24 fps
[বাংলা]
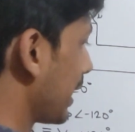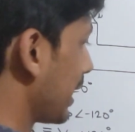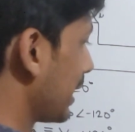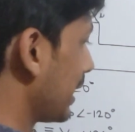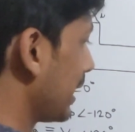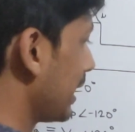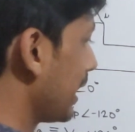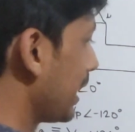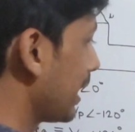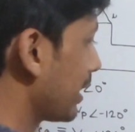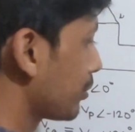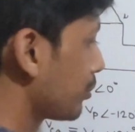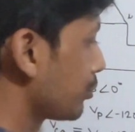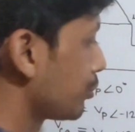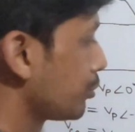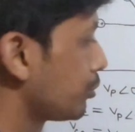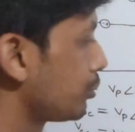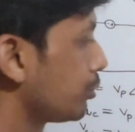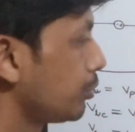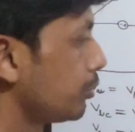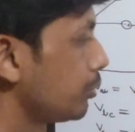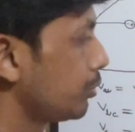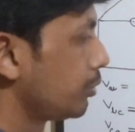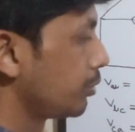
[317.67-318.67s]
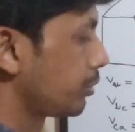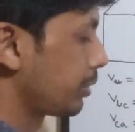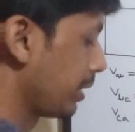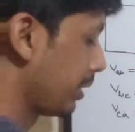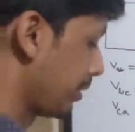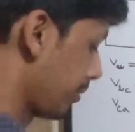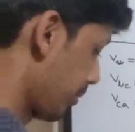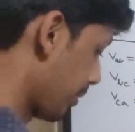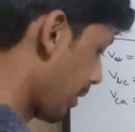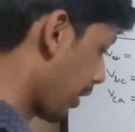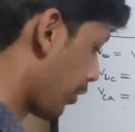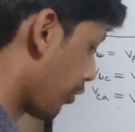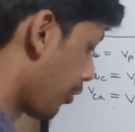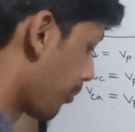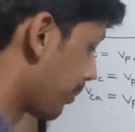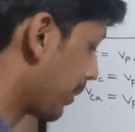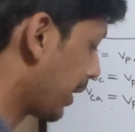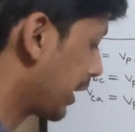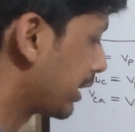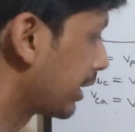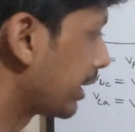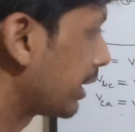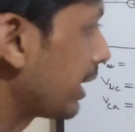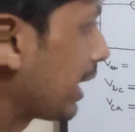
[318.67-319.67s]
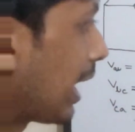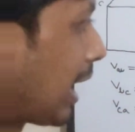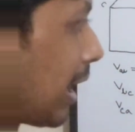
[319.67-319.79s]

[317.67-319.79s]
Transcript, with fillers: এখানে একটু কিছুটা কমপ্লেক্সিটি